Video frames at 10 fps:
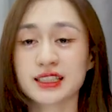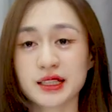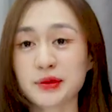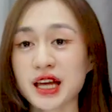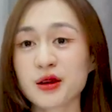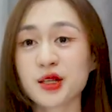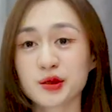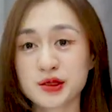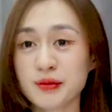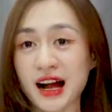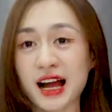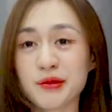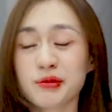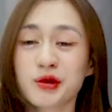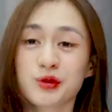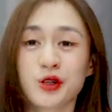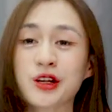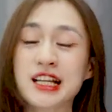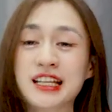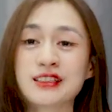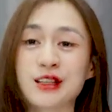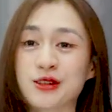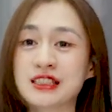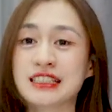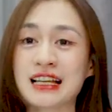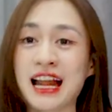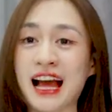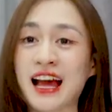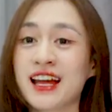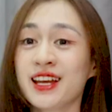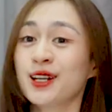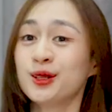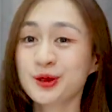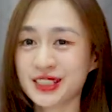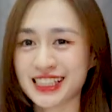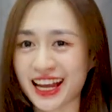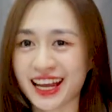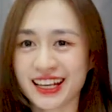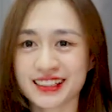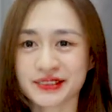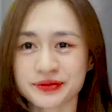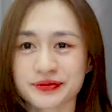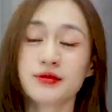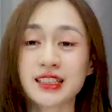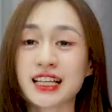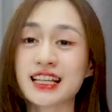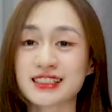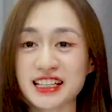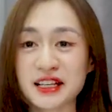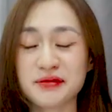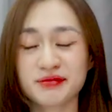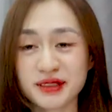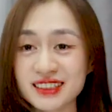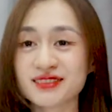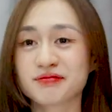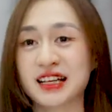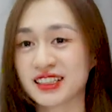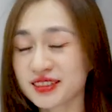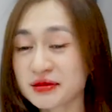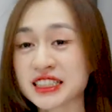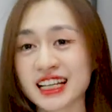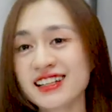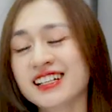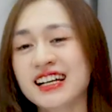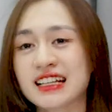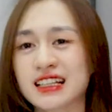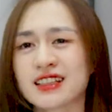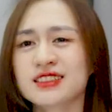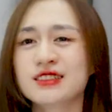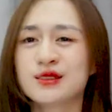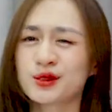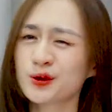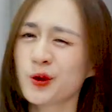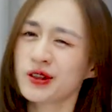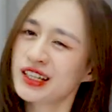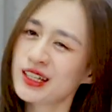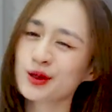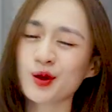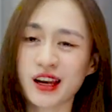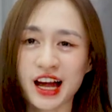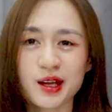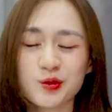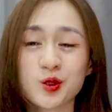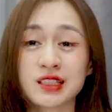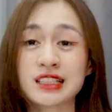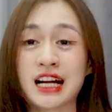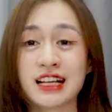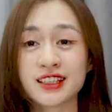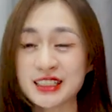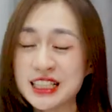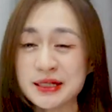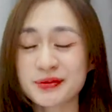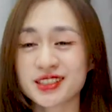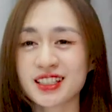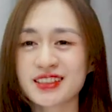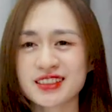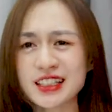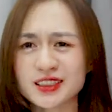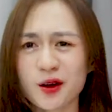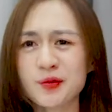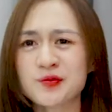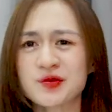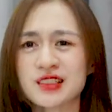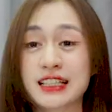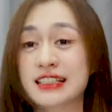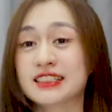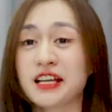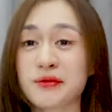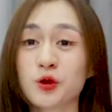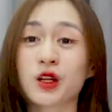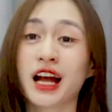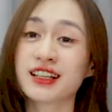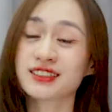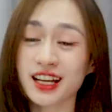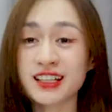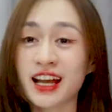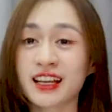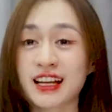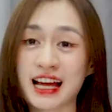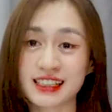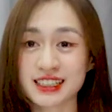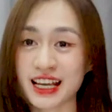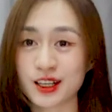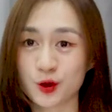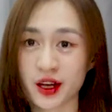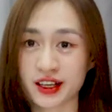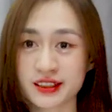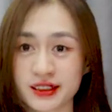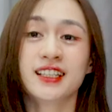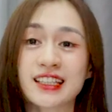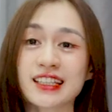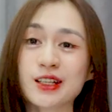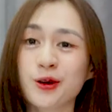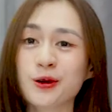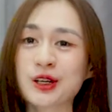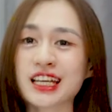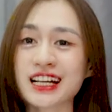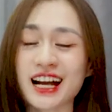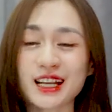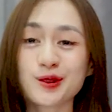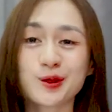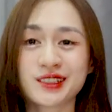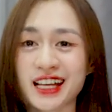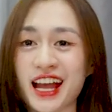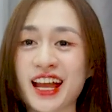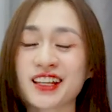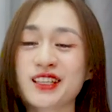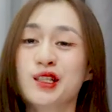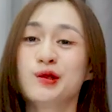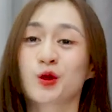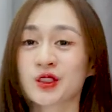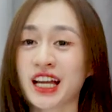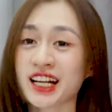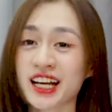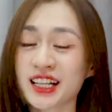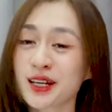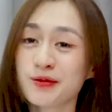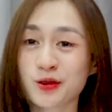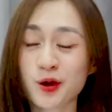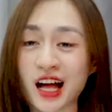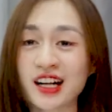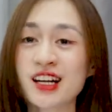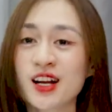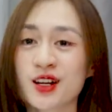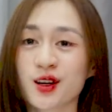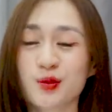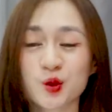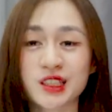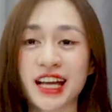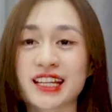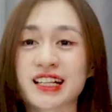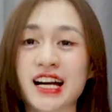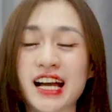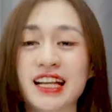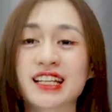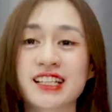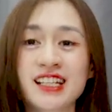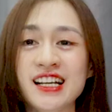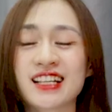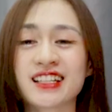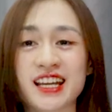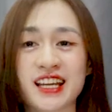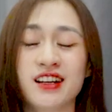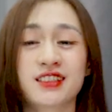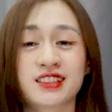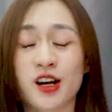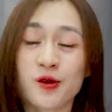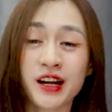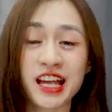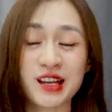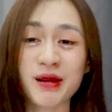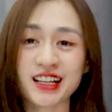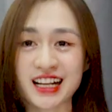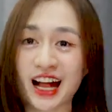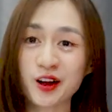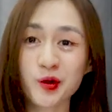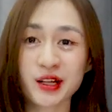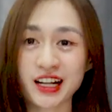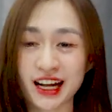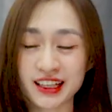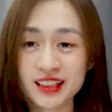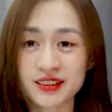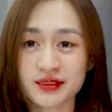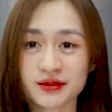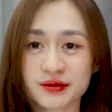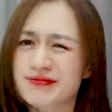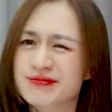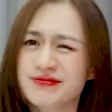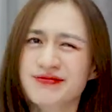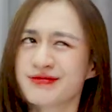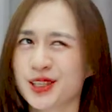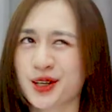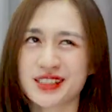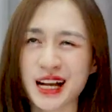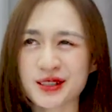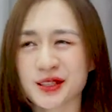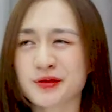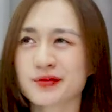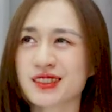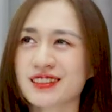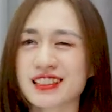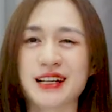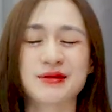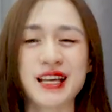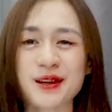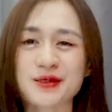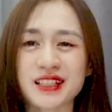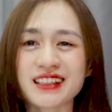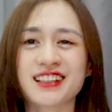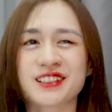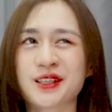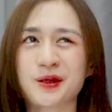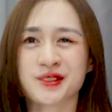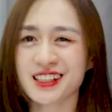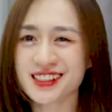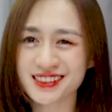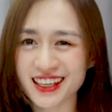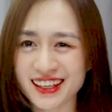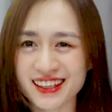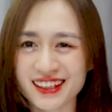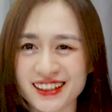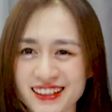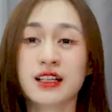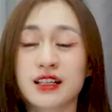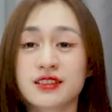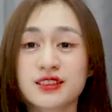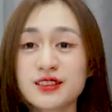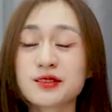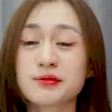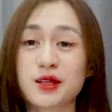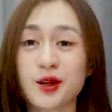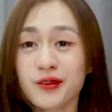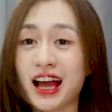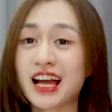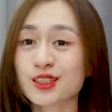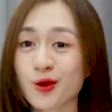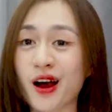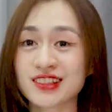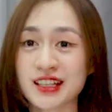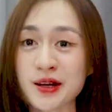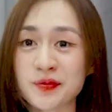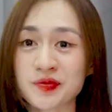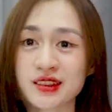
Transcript: tiếp theo điều thứ ba mà mình muốn nói đến đó chính là lùi xe mình thề rằng là mình bản thân mình nhá đã từng tua đi tua lại một cái clip trên tiktok để xem một anh tây anh ấy lái xe kiểu này kiểu khi các anh lùi xe thì một tay các anh cầm vô lăng còn một tay thì các anh ấy để ở sau ghế bạn gái ngồi bên cạnh ấy uhm, nói sao nhỉ cảm giác nó rất là kiểu sexy nhưng mà nó phải an toàn nhá